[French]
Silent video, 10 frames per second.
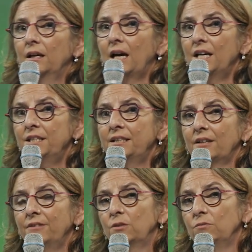agissent
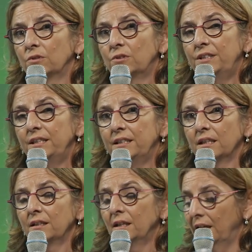avec nous au
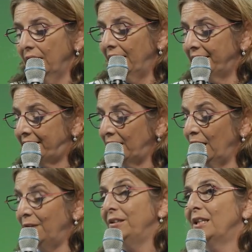quotidien et,
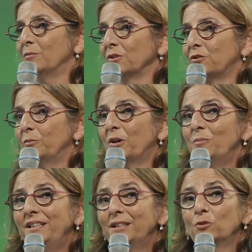évidemment, je ne vais pas
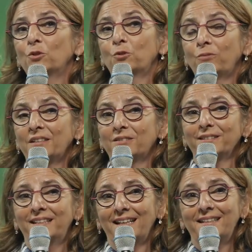oublier nos
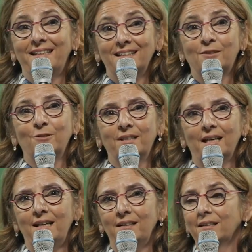64 caisses
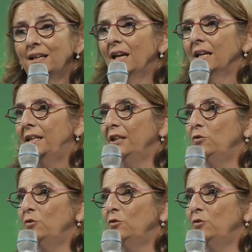locales qui